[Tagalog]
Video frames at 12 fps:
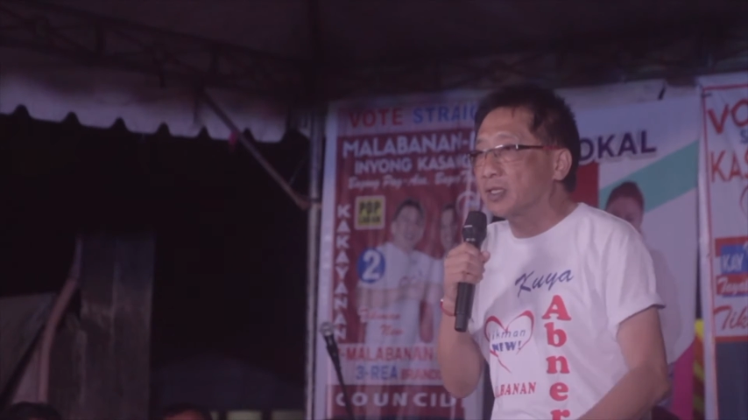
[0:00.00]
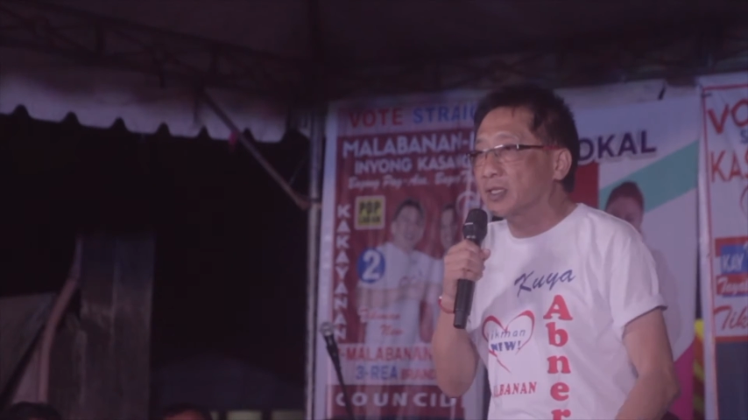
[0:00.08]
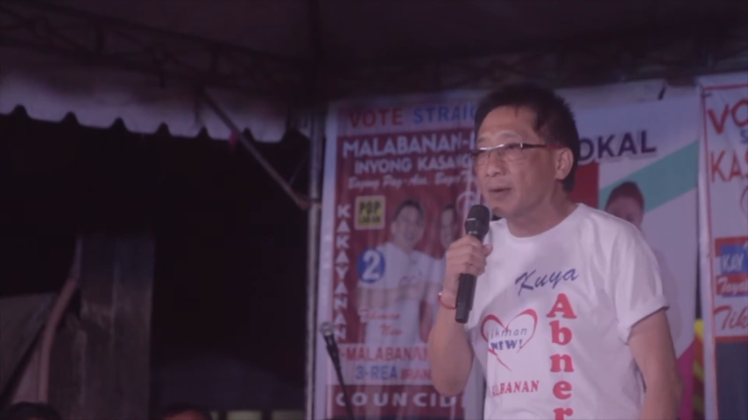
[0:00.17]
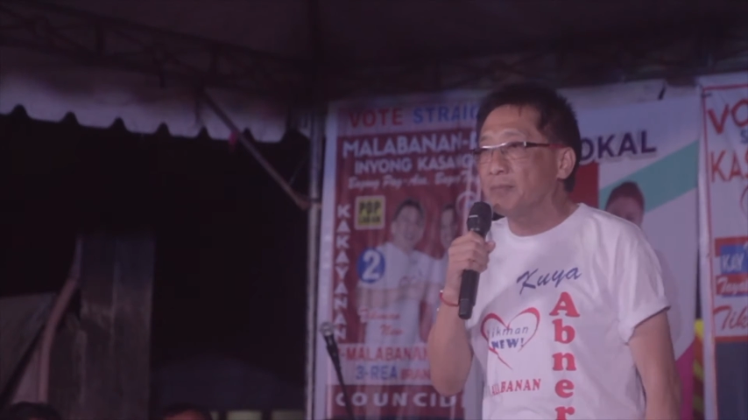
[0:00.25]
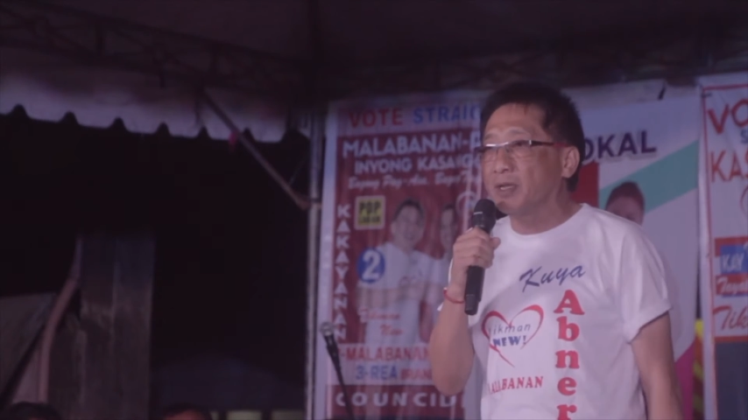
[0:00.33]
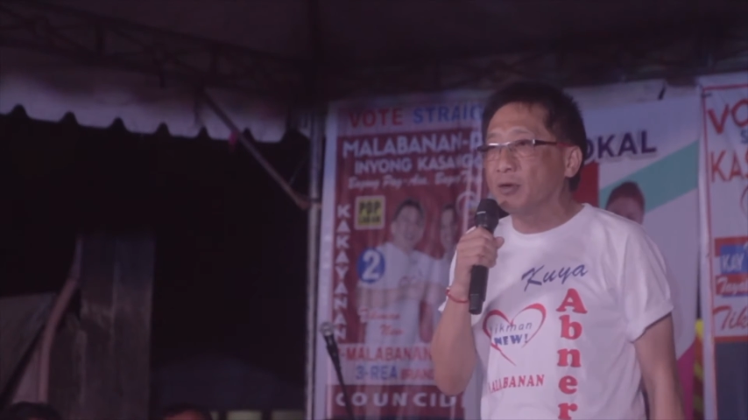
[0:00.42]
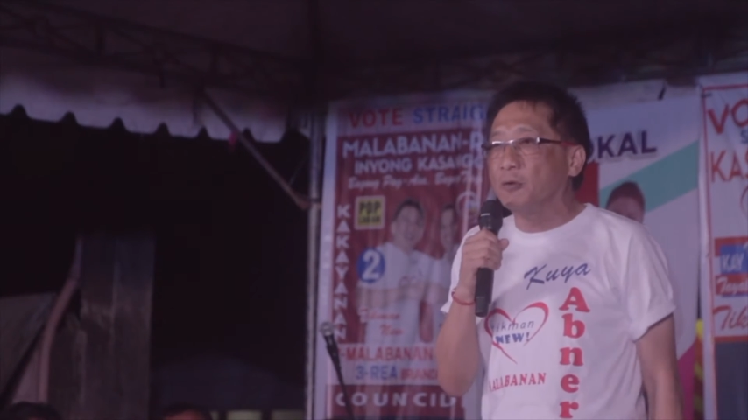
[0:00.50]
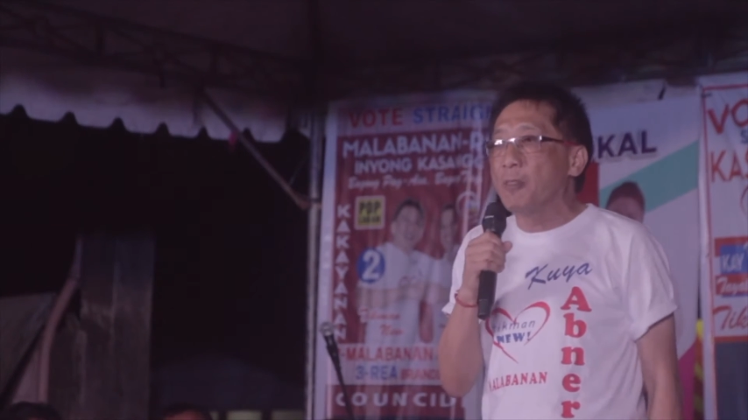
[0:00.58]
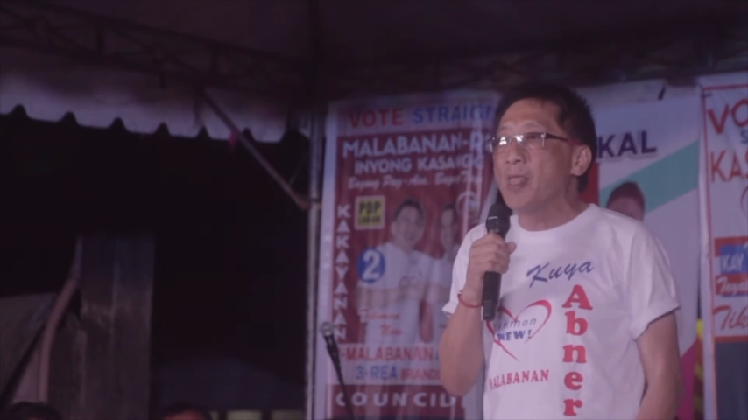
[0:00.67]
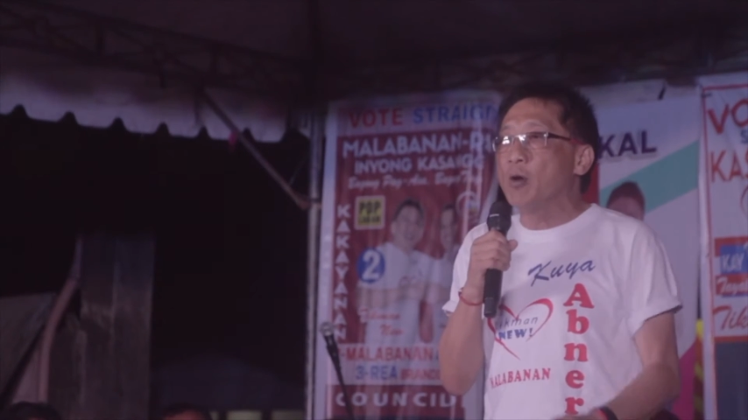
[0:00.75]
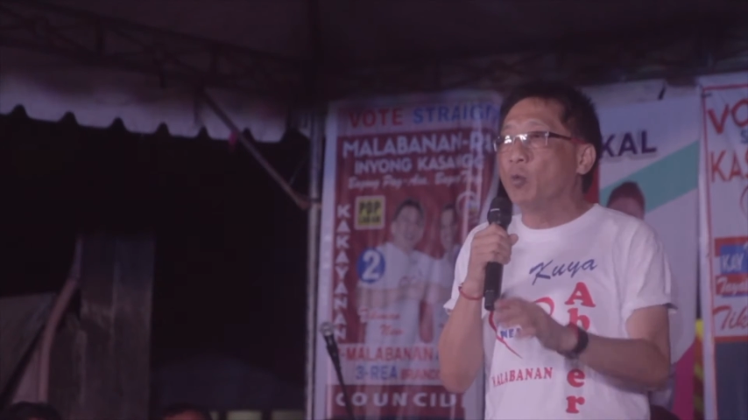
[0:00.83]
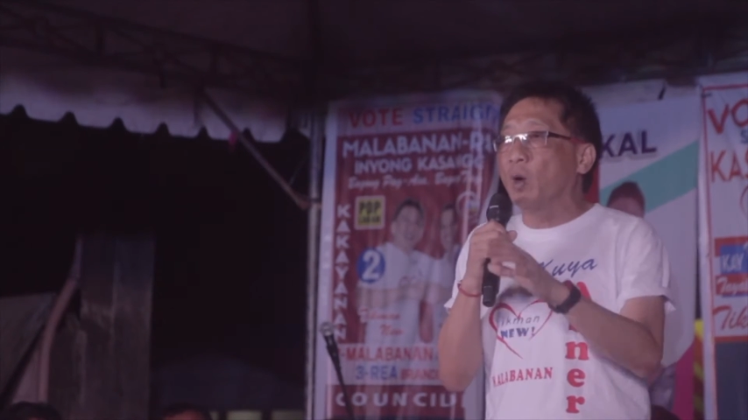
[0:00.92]
ang termino,
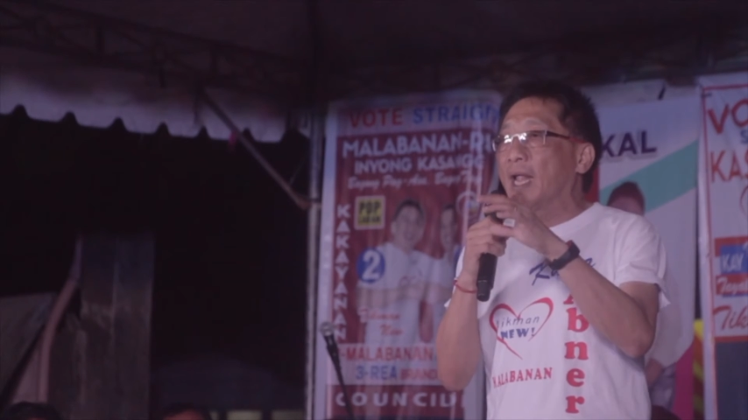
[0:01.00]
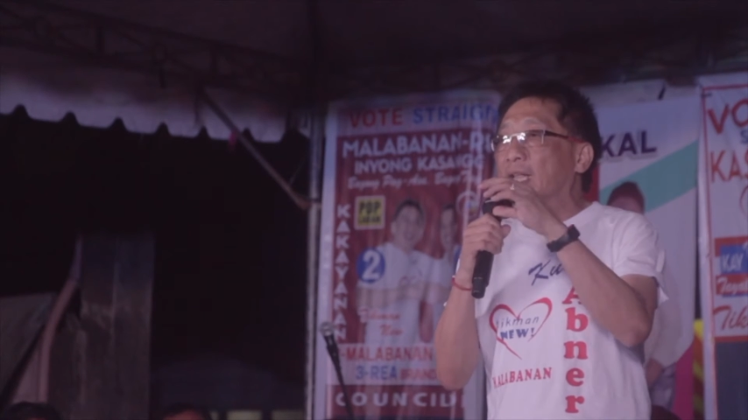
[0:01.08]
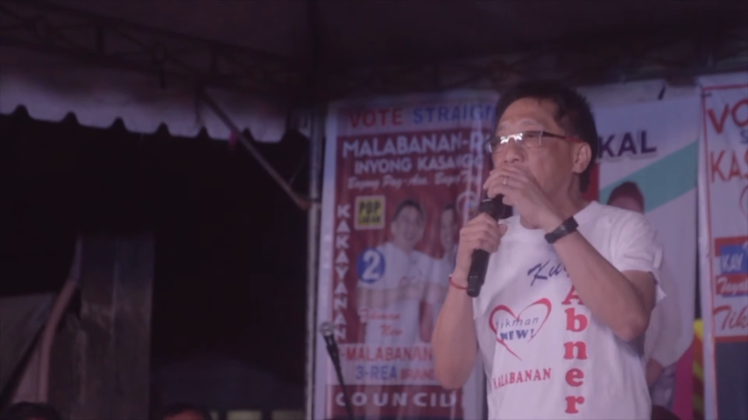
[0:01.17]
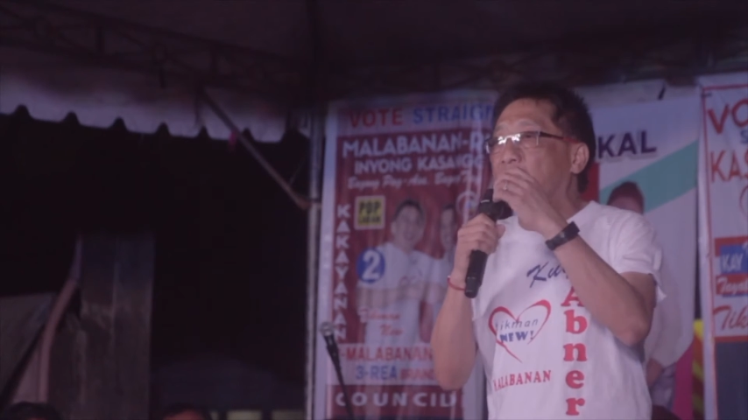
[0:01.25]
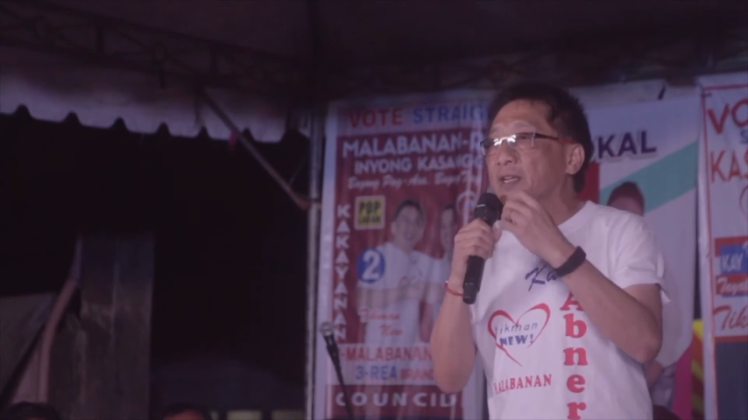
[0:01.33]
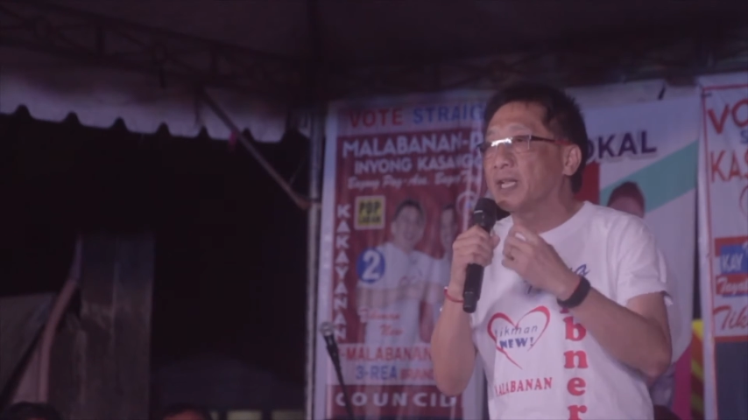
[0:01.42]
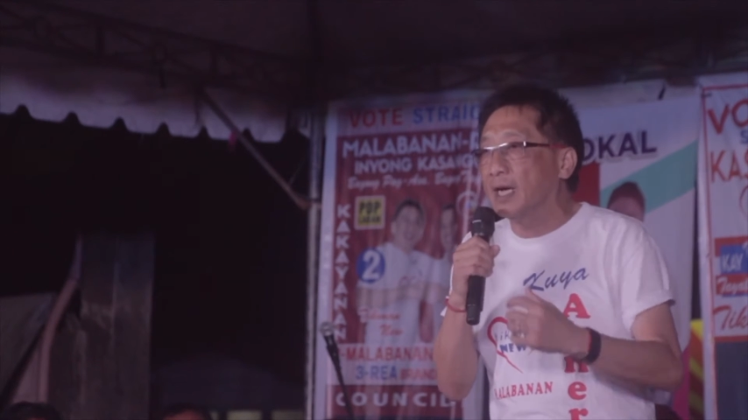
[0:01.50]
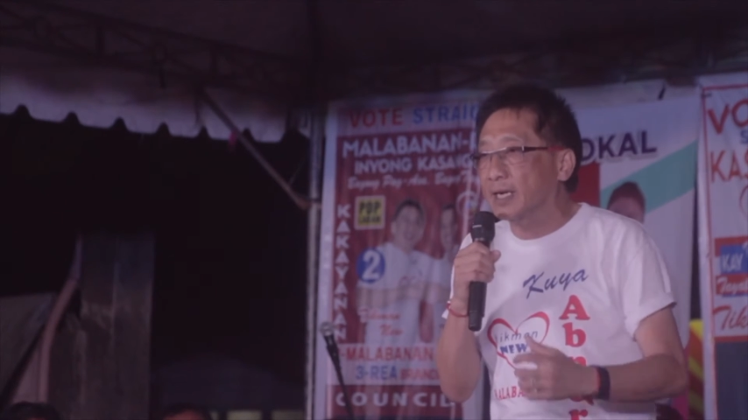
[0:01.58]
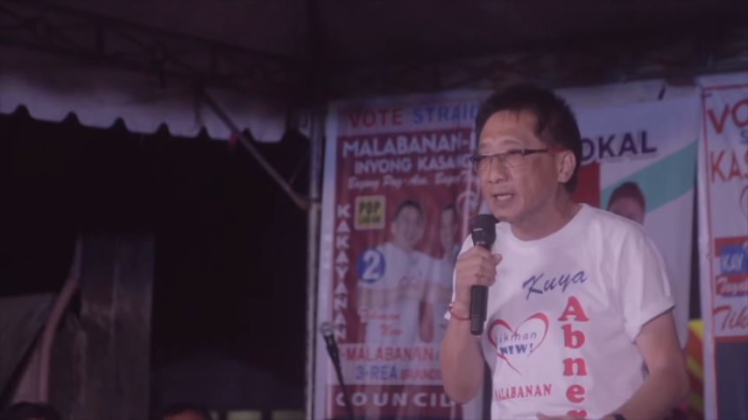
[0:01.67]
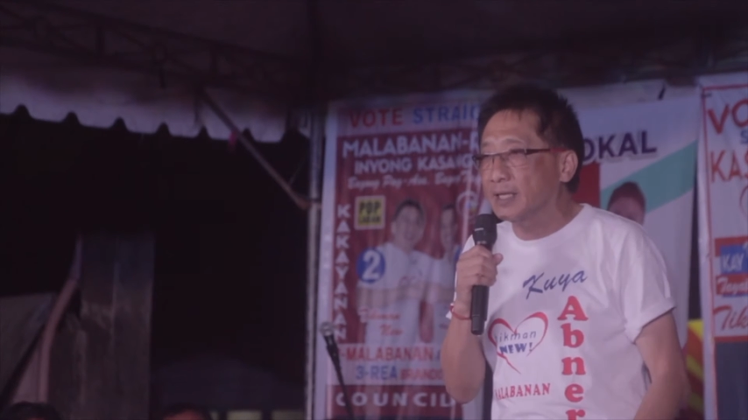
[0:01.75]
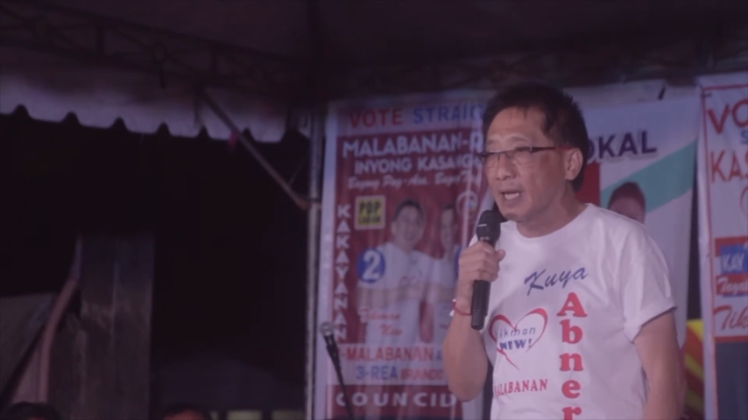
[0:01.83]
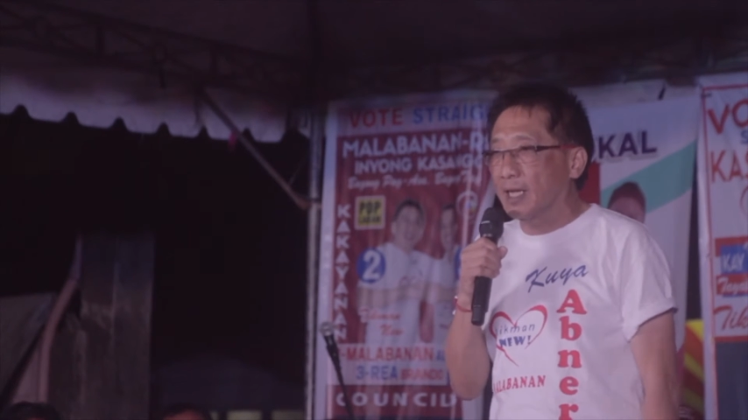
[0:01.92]
wala tayong
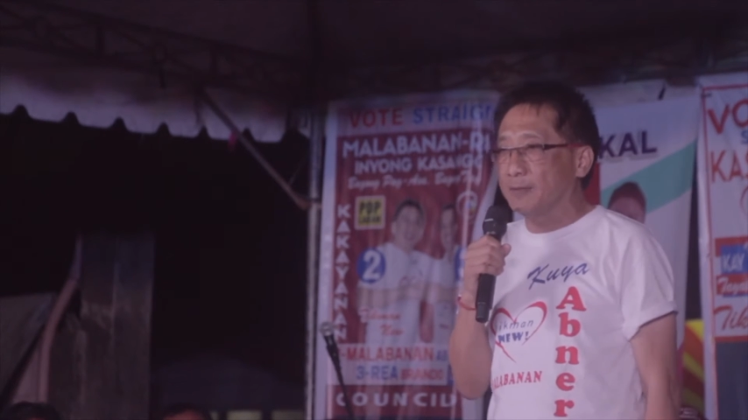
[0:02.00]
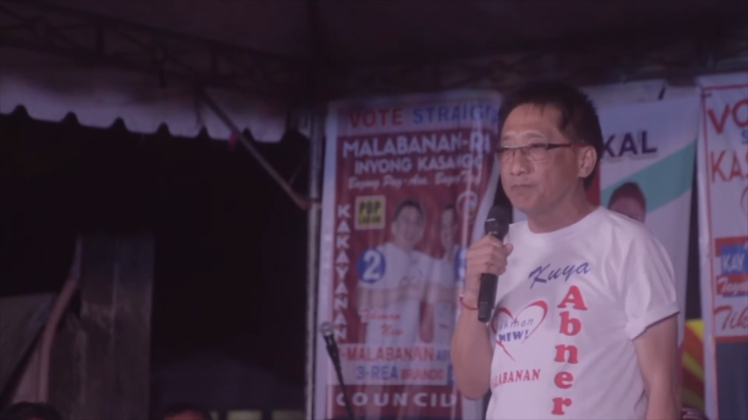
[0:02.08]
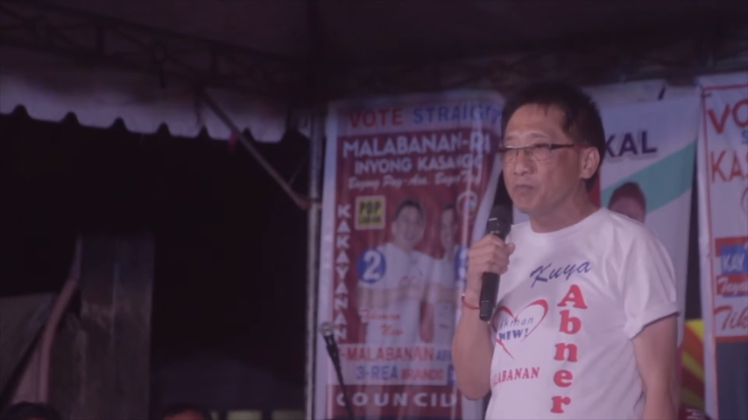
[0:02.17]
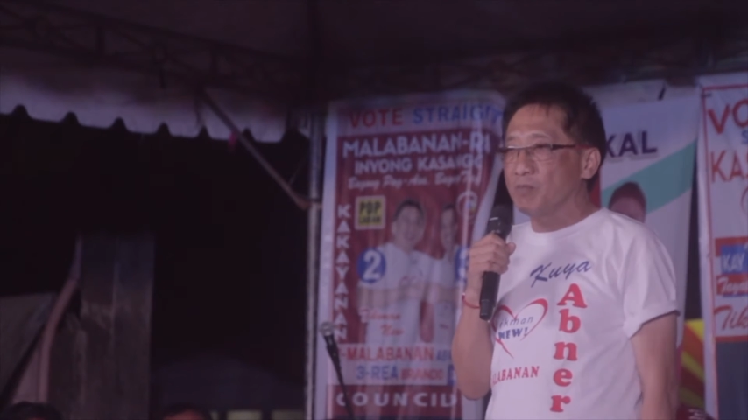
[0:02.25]
nakita.